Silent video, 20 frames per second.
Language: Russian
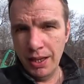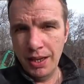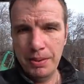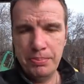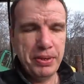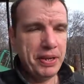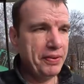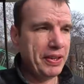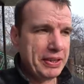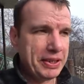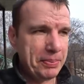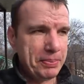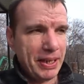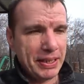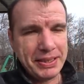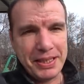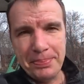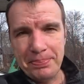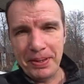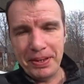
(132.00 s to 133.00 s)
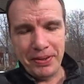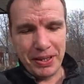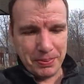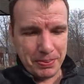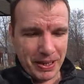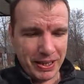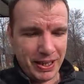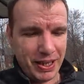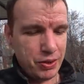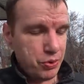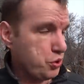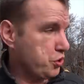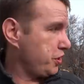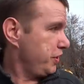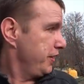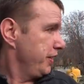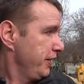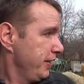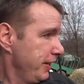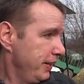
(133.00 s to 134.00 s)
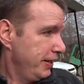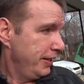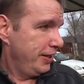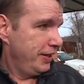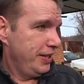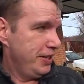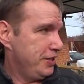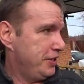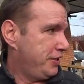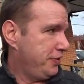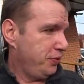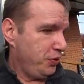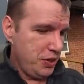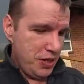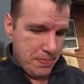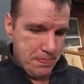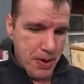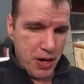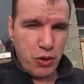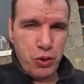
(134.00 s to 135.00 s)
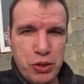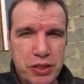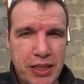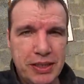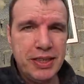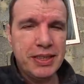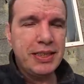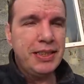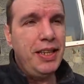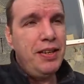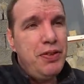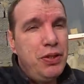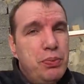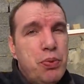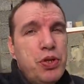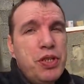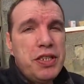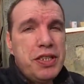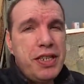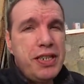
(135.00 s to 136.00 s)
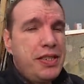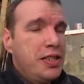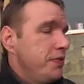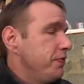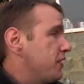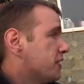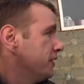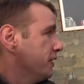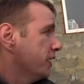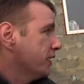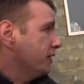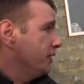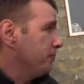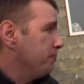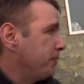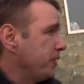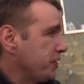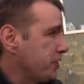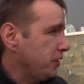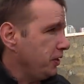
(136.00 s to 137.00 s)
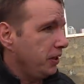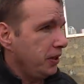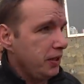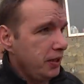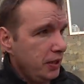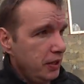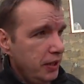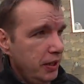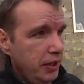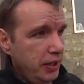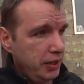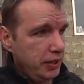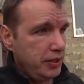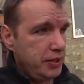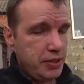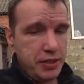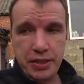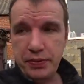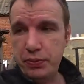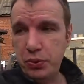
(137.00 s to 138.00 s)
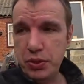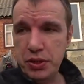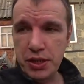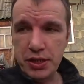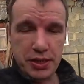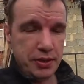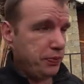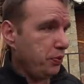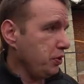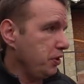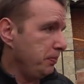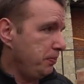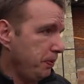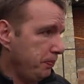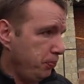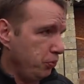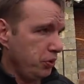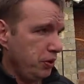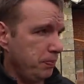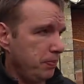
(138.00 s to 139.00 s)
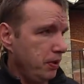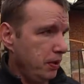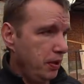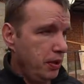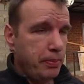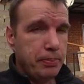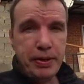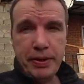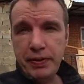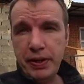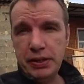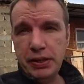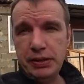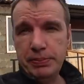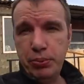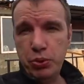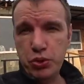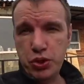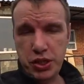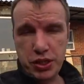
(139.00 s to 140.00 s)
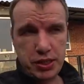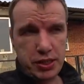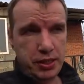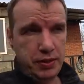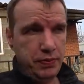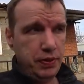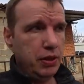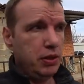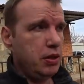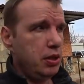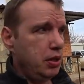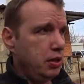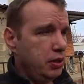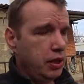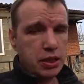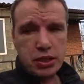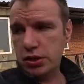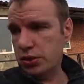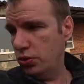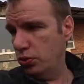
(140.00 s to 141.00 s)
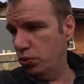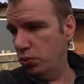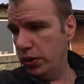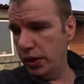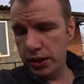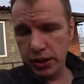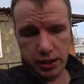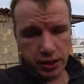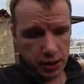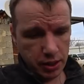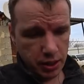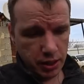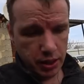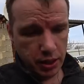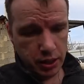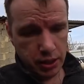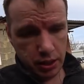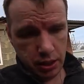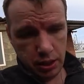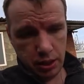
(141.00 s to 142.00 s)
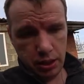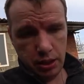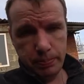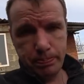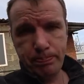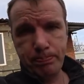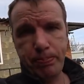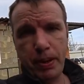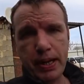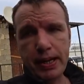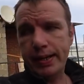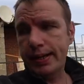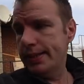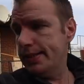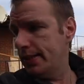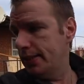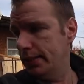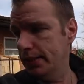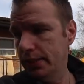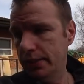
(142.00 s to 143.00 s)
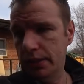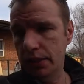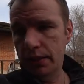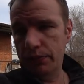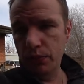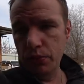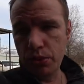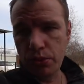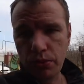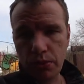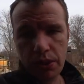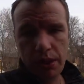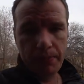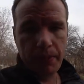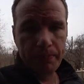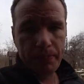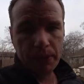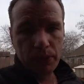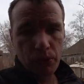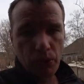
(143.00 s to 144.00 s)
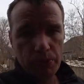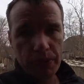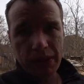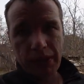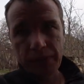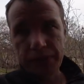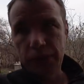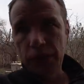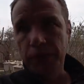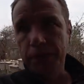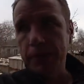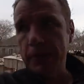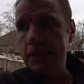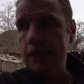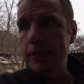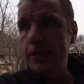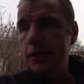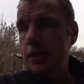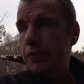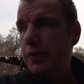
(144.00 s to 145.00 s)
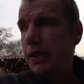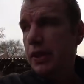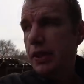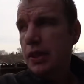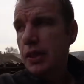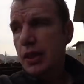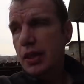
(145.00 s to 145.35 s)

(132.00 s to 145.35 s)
Привет, ребятки, привет, мои хорошие. Сегодня погодка на славу, можно сказать, весна к нам пришла. И сегодня, сегодня мы будем приводить божеский вид, наш улик. И покрасить надо ловушку, дабы потом это все впоследствии